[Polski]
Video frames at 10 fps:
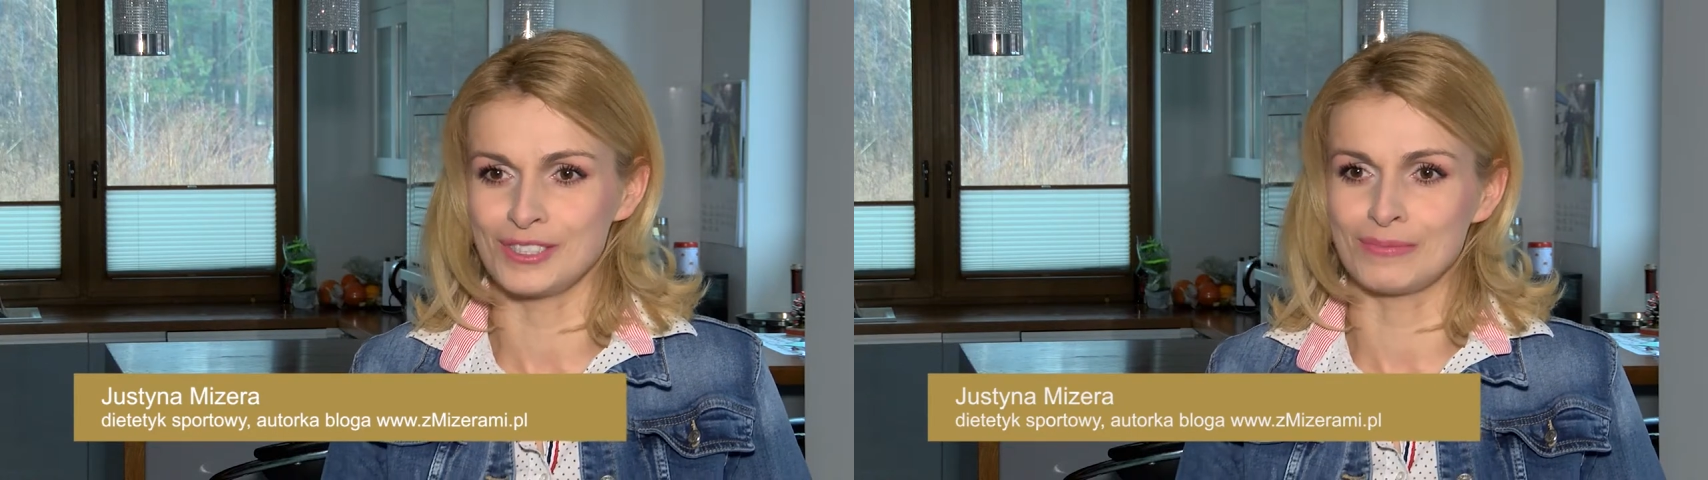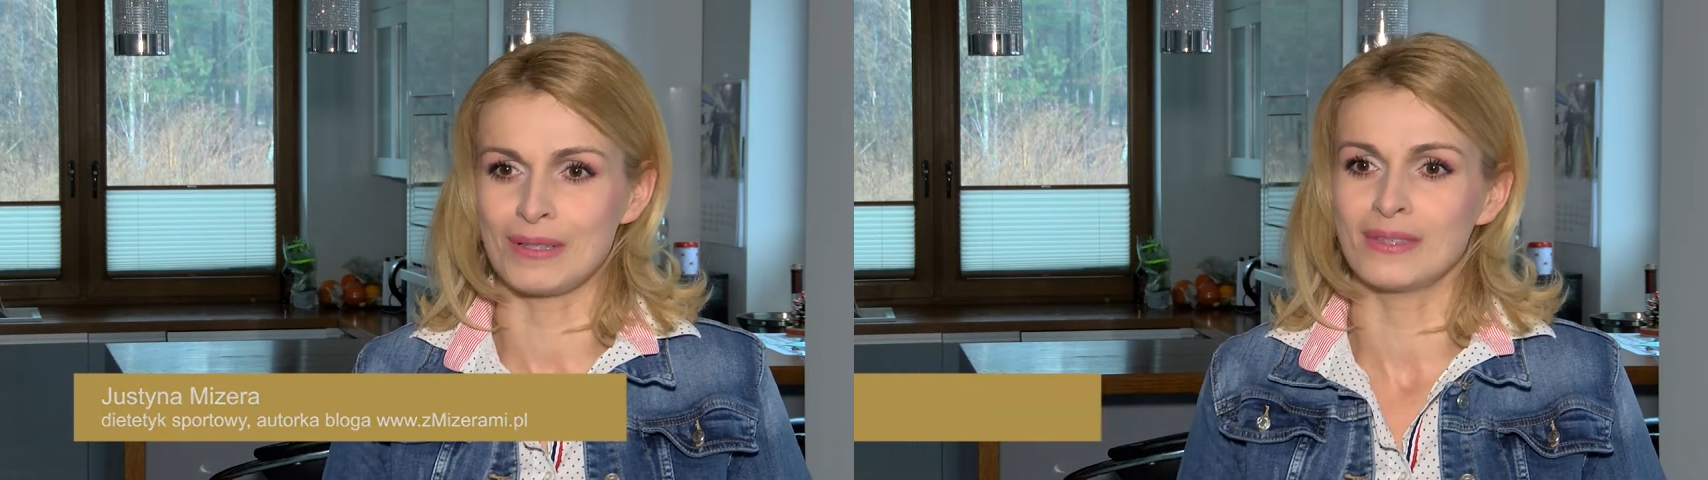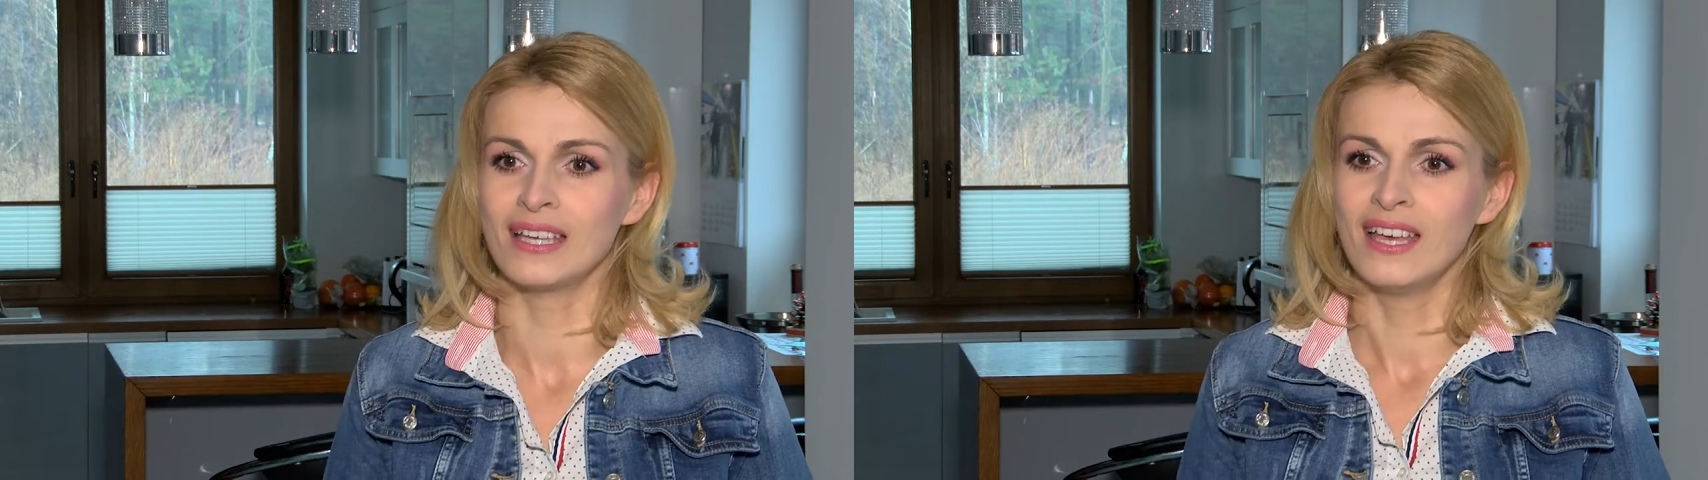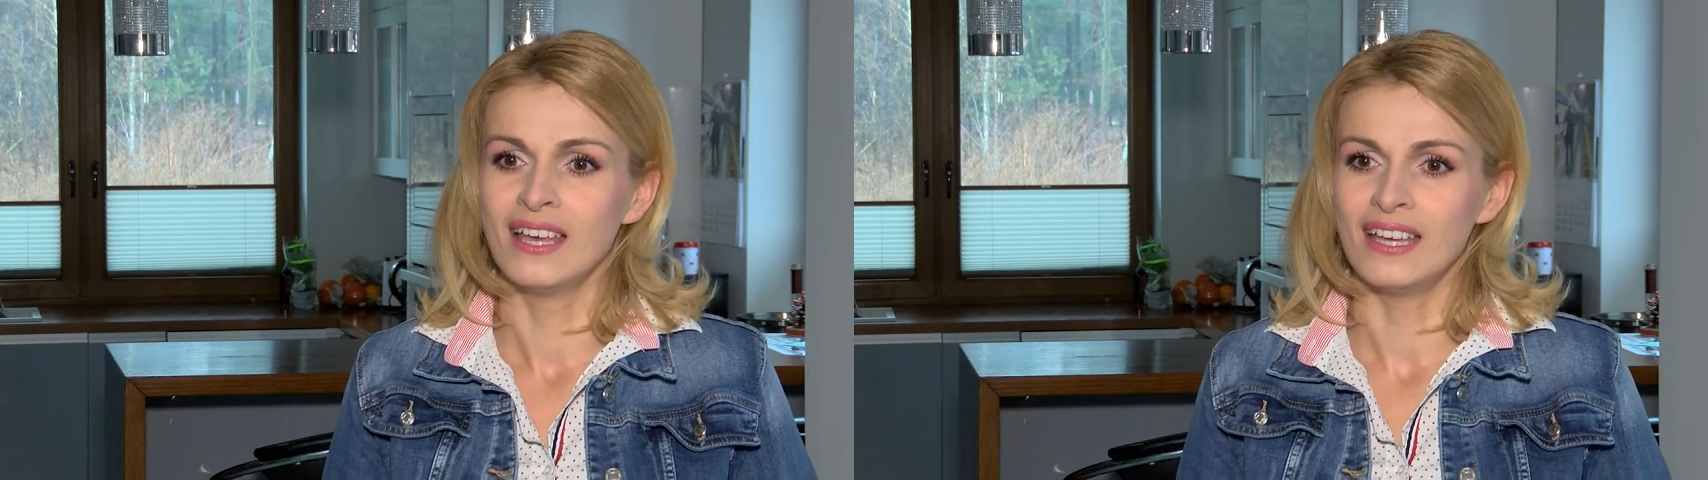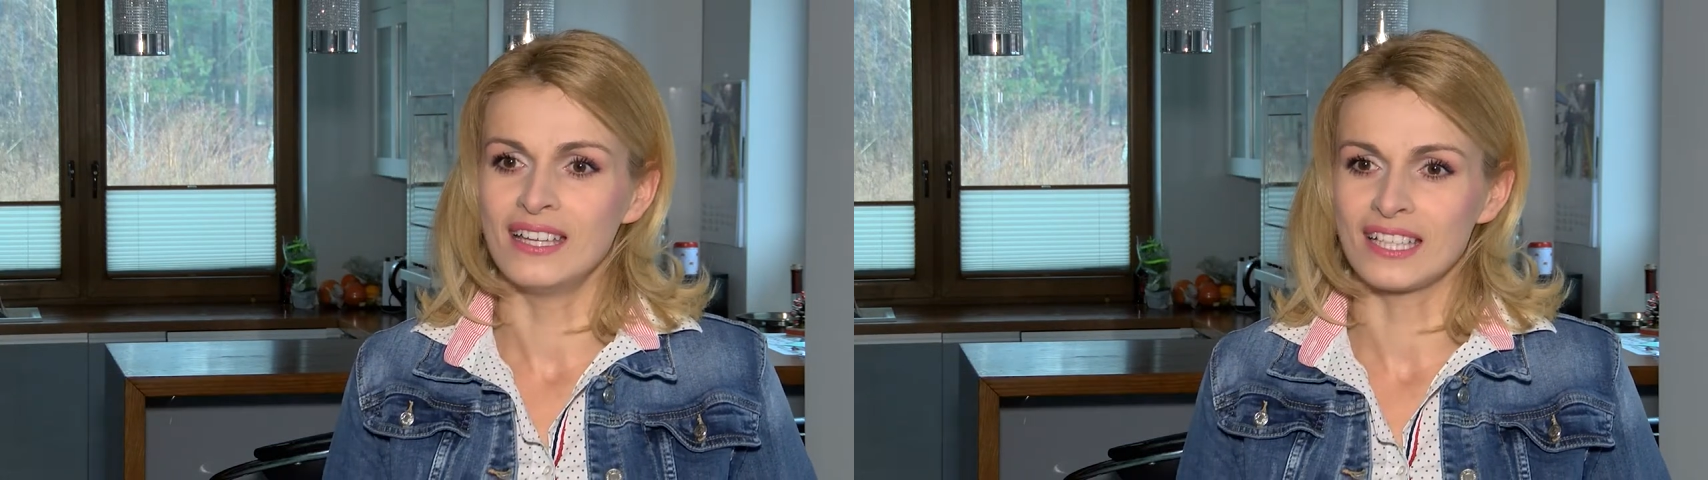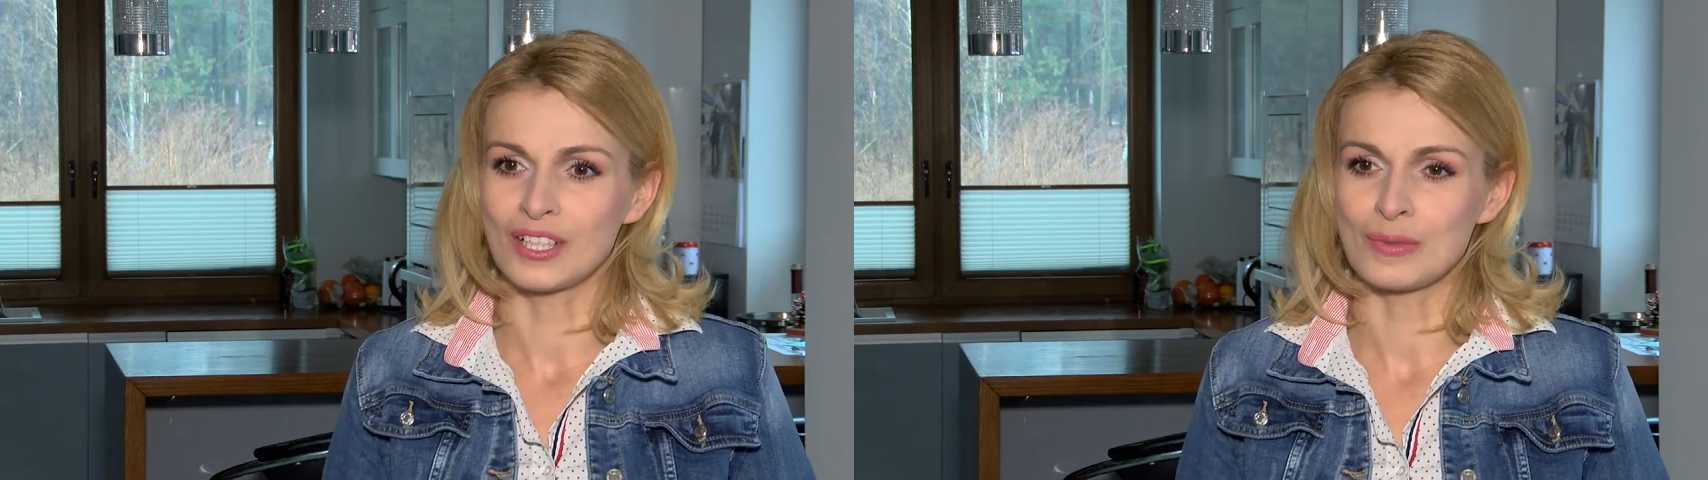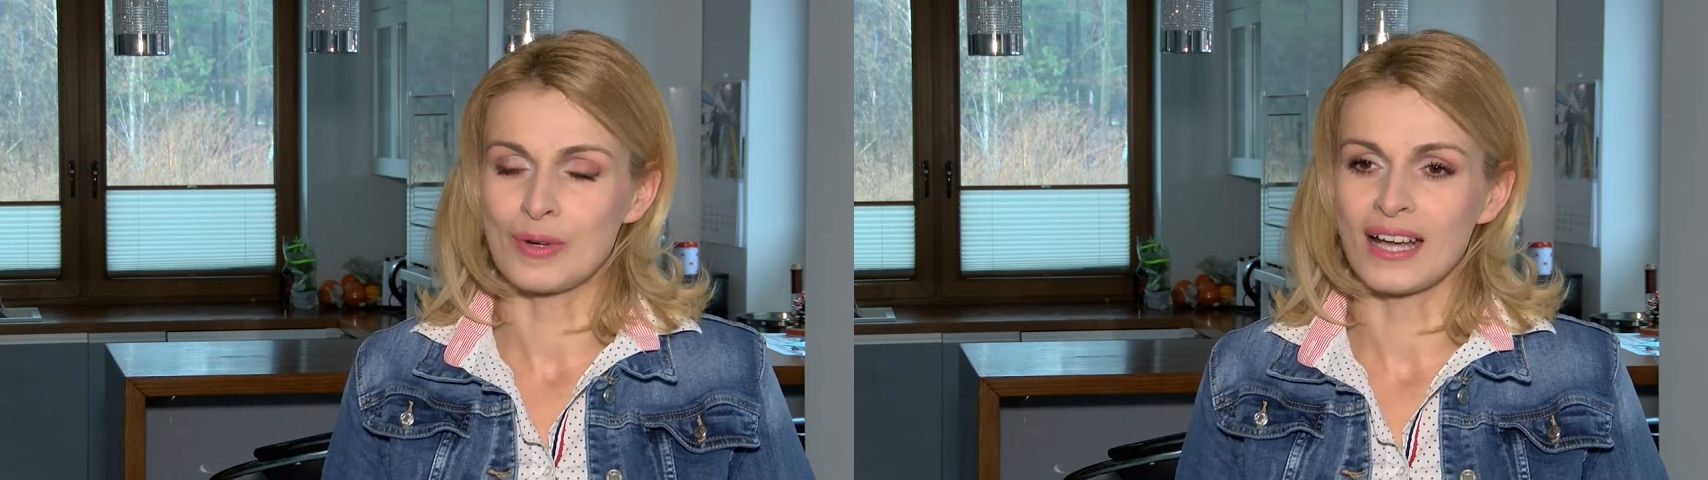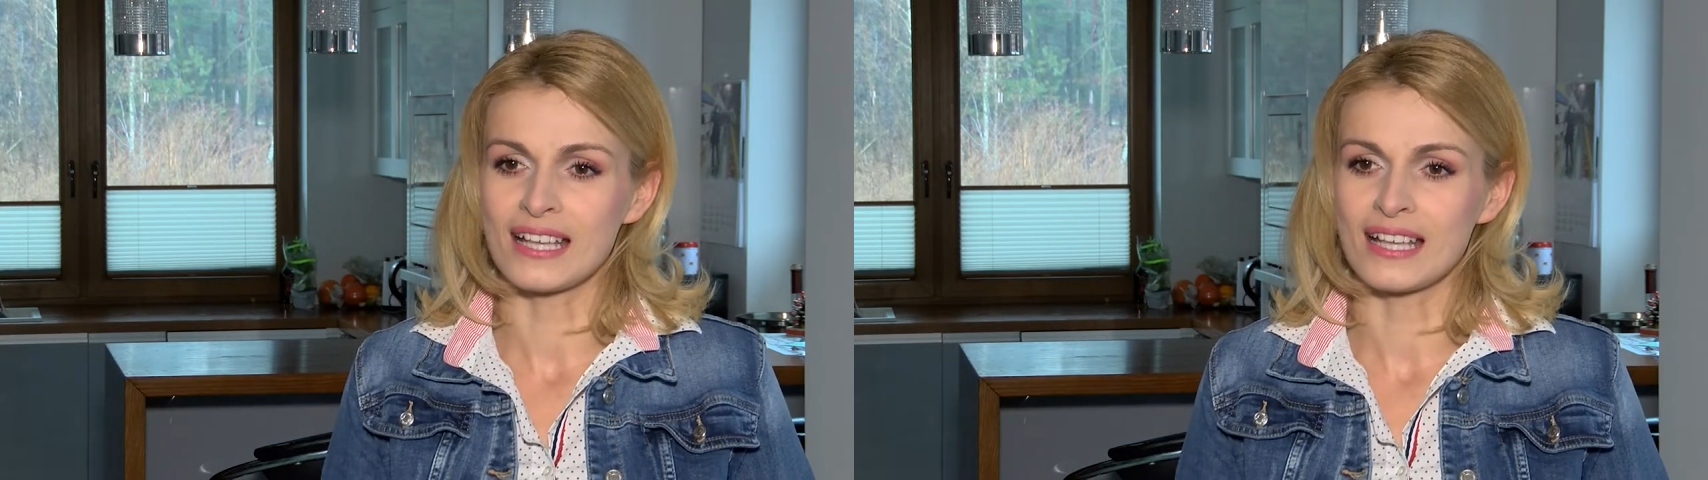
Jeśli mamy e, taką